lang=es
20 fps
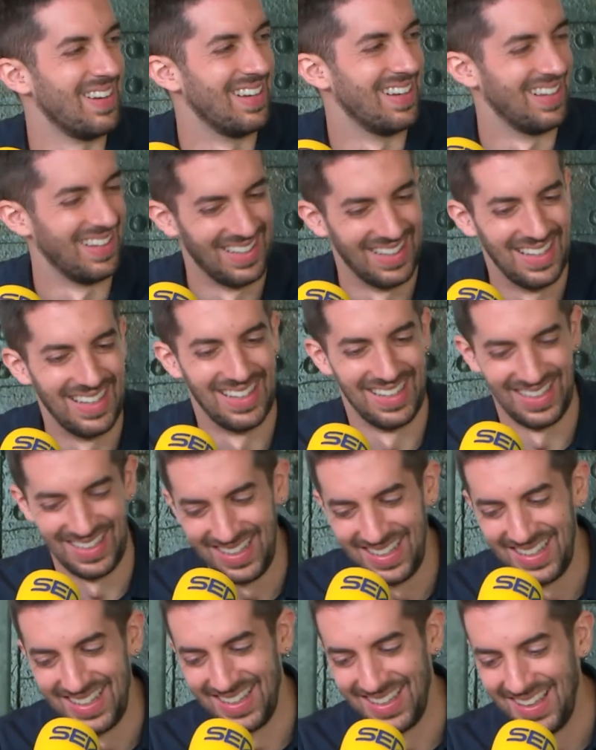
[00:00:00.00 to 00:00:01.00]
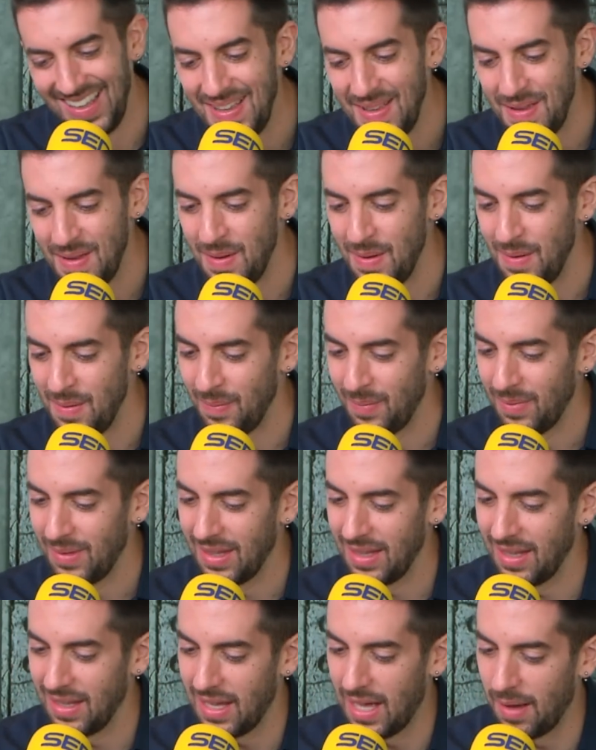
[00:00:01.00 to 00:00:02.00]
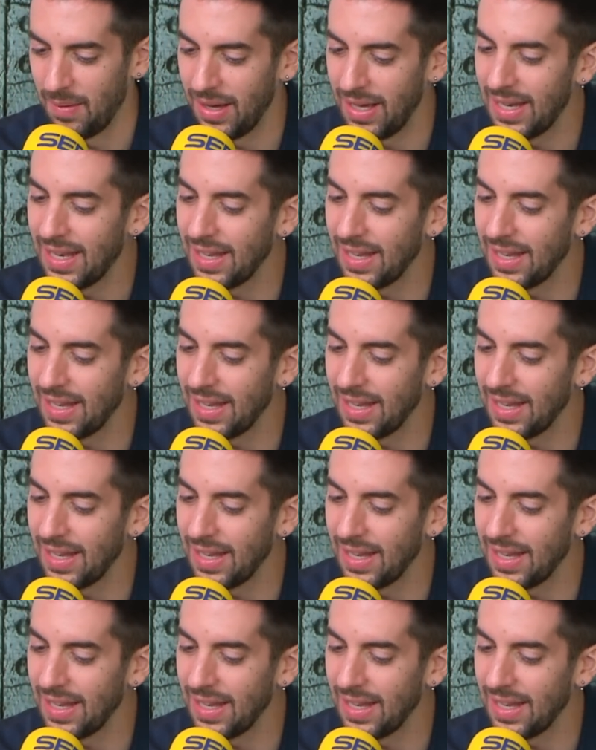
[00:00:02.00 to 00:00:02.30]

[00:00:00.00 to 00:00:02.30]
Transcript: Se juntaron y salió la curva. A ver,